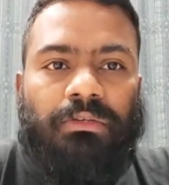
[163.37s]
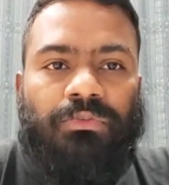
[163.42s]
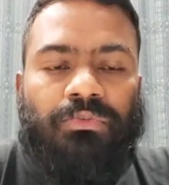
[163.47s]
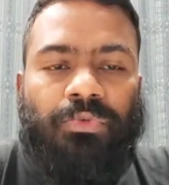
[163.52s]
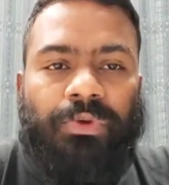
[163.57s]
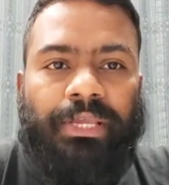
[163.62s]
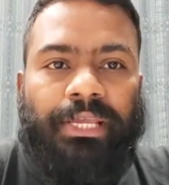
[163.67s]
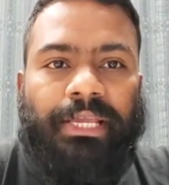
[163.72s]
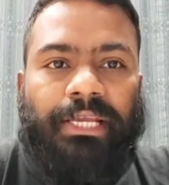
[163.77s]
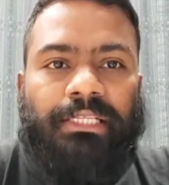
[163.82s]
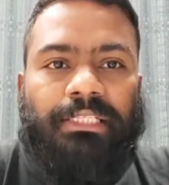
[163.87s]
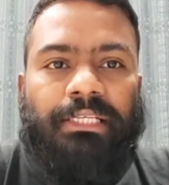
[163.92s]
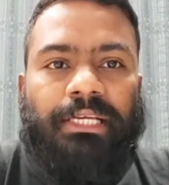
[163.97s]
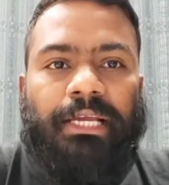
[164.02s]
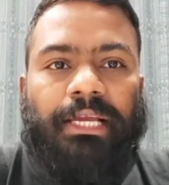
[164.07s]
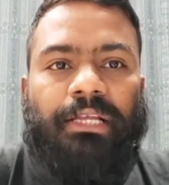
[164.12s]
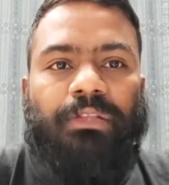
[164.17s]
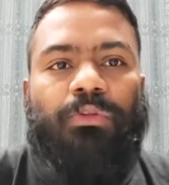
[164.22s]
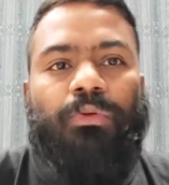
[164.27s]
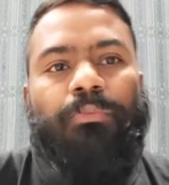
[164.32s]
थ्री के जी
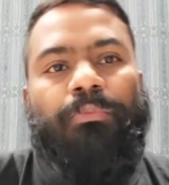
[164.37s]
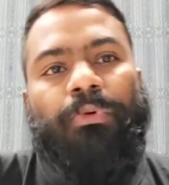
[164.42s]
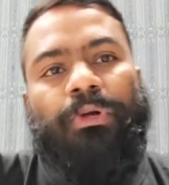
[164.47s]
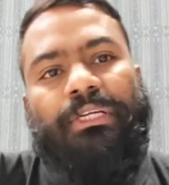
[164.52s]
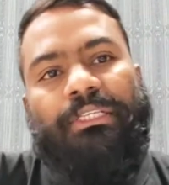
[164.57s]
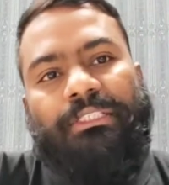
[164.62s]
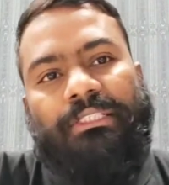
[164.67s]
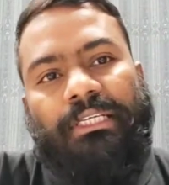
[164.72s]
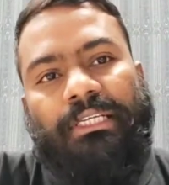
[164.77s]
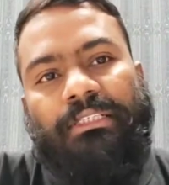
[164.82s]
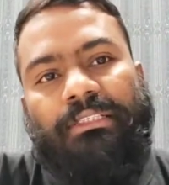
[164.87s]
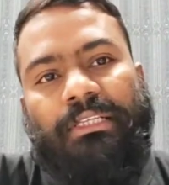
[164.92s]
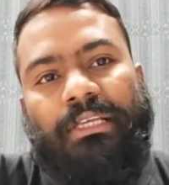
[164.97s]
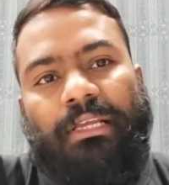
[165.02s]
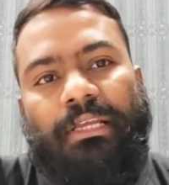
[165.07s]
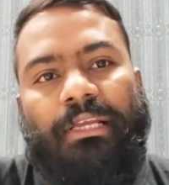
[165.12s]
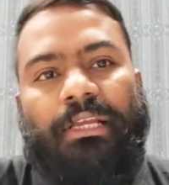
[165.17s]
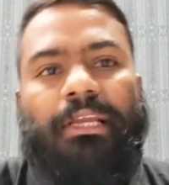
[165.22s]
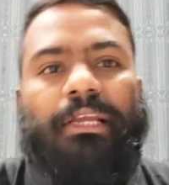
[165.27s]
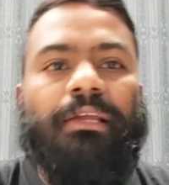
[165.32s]
है तो पॉइंट सिक्स
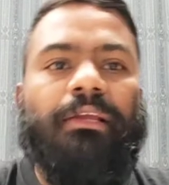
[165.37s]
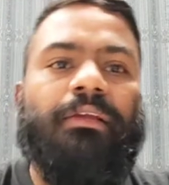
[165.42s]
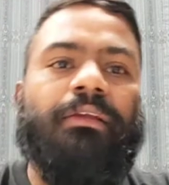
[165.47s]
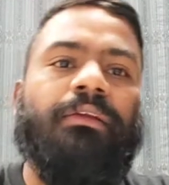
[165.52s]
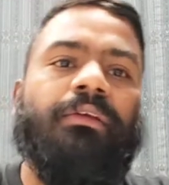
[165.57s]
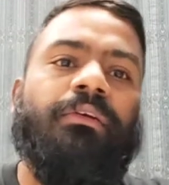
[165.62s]
देंगे